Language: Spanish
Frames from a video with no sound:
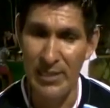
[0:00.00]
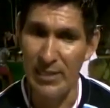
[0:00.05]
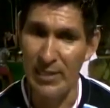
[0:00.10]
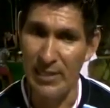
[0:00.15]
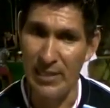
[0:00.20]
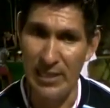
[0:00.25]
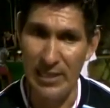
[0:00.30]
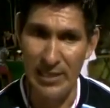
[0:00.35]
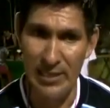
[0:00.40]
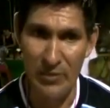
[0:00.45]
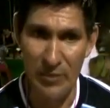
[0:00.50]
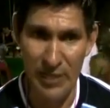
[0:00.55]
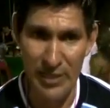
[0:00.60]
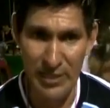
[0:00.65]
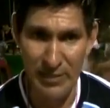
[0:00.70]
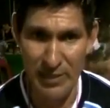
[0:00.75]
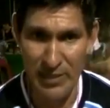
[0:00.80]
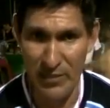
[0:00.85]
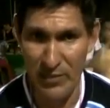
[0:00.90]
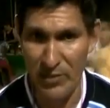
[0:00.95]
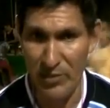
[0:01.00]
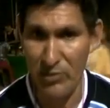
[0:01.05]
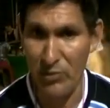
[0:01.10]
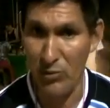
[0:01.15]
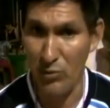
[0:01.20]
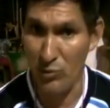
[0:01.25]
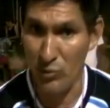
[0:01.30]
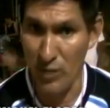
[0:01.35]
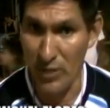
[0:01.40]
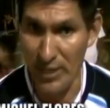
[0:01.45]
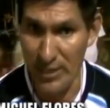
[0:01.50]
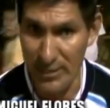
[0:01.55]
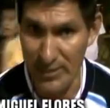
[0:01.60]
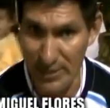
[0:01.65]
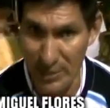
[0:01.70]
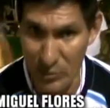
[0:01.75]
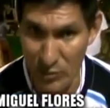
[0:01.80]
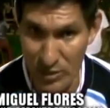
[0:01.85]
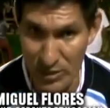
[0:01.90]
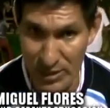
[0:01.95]
las diferentes manifestaciones culturales
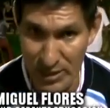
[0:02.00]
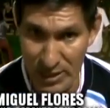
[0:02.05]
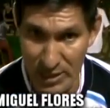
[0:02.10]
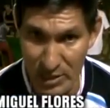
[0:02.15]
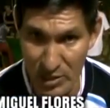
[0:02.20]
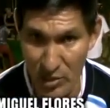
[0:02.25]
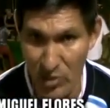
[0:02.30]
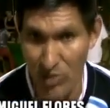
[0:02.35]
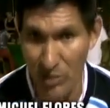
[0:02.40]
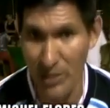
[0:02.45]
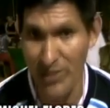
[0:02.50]
de nuestra región